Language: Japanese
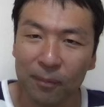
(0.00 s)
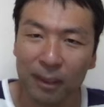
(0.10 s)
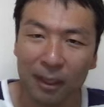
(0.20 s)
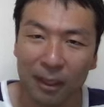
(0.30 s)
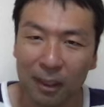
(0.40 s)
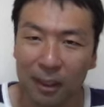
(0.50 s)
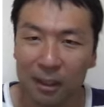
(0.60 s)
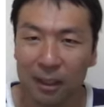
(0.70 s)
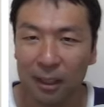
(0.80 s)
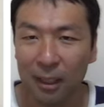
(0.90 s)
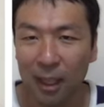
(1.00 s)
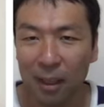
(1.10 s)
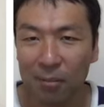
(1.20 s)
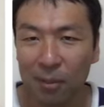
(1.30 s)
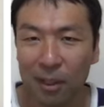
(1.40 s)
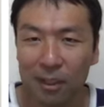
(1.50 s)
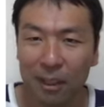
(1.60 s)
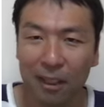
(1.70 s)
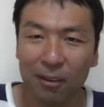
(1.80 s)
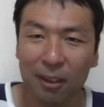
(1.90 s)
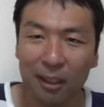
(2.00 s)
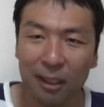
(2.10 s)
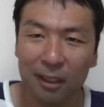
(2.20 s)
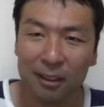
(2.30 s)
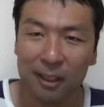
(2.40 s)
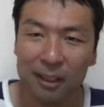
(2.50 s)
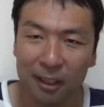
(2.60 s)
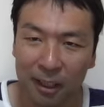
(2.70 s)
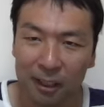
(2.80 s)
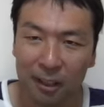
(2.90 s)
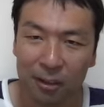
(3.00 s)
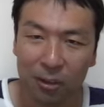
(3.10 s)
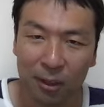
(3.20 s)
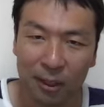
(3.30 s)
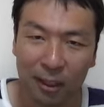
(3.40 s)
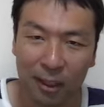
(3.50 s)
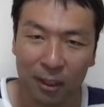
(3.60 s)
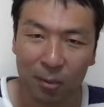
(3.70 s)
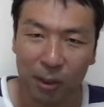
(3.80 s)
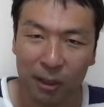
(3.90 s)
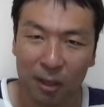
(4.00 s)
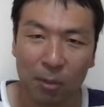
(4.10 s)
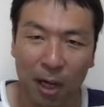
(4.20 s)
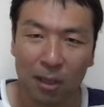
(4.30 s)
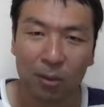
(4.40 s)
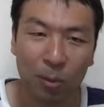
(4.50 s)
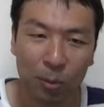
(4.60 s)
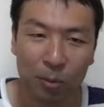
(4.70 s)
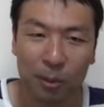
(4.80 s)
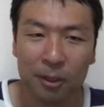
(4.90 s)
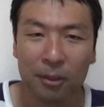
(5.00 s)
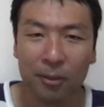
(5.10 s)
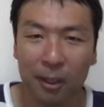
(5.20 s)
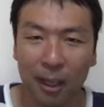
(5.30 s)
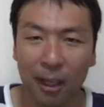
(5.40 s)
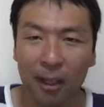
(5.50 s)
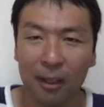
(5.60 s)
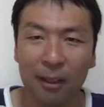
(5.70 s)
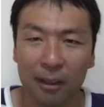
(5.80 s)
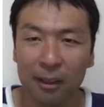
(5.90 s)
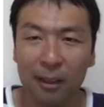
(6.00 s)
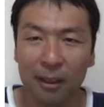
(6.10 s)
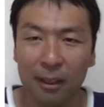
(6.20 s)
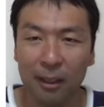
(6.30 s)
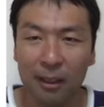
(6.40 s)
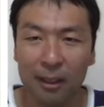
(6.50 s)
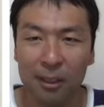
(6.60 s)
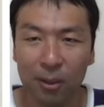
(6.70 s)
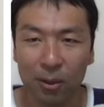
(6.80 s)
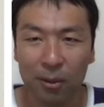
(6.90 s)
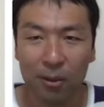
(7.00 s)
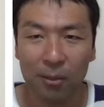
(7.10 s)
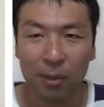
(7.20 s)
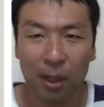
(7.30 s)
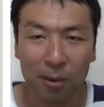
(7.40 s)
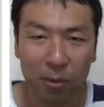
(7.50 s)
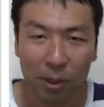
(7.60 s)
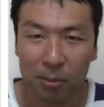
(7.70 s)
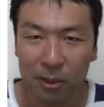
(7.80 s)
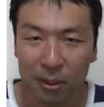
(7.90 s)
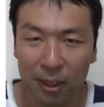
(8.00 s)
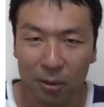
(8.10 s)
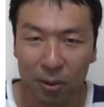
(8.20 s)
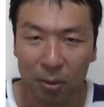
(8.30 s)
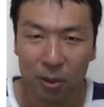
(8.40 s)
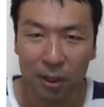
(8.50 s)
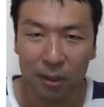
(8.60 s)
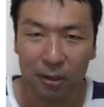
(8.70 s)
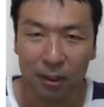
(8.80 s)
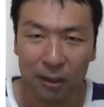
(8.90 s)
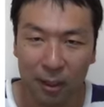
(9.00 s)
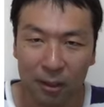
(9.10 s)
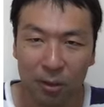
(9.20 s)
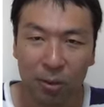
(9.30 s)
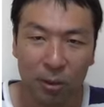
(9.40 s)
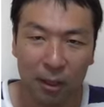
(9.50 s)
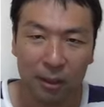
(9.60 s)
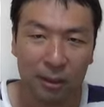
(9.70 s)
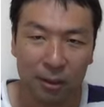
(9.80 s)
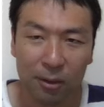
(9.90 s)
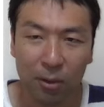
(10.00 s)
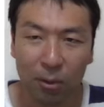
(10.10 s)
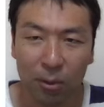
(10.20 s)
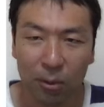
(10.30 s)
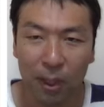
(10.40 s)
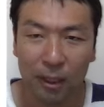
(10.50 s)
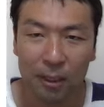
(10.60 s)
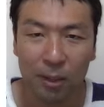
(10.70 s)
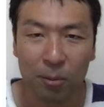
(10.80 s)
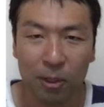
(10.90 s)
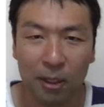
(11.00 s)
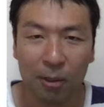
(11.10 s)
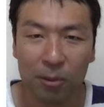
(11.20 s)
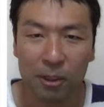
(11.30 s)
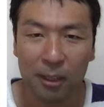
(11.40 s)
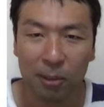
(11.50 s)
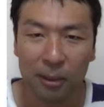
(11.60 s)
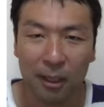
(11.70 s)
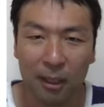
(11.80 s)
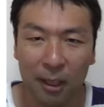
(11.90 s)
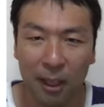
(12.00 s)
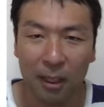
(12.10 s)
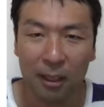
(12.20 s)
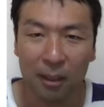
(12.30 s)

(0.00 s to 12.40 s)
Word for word: ただ単に販売者側が写真が下手くそなだけのパターンもあると思いますので、えー、一度番号が見づらいので教えてくださいと問い合わせすることはしてもいいかもしれませんが、